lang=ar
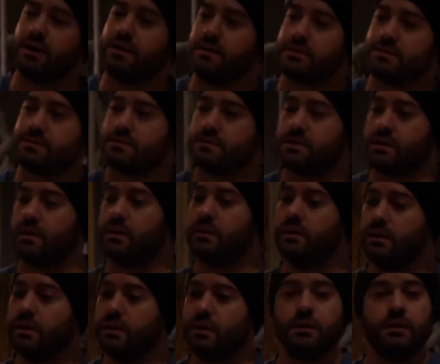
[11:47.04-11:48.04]
عايز آه،
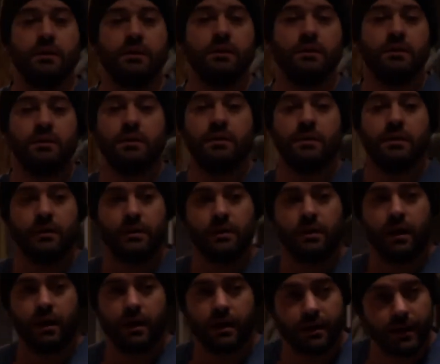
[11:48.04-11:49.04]

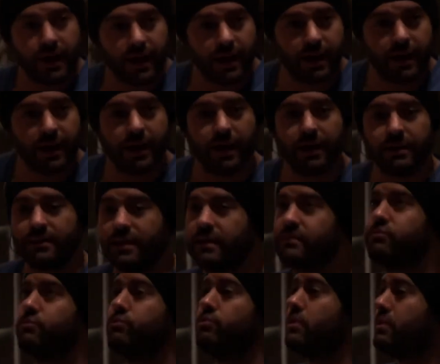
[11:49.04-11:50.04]
يحقق
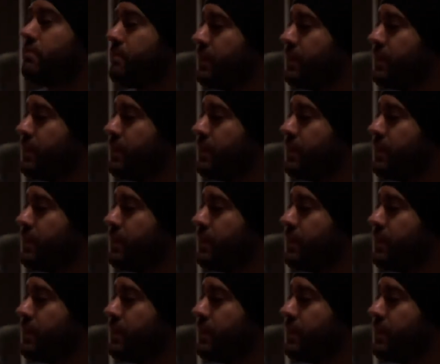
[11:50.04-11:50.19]
اهدافه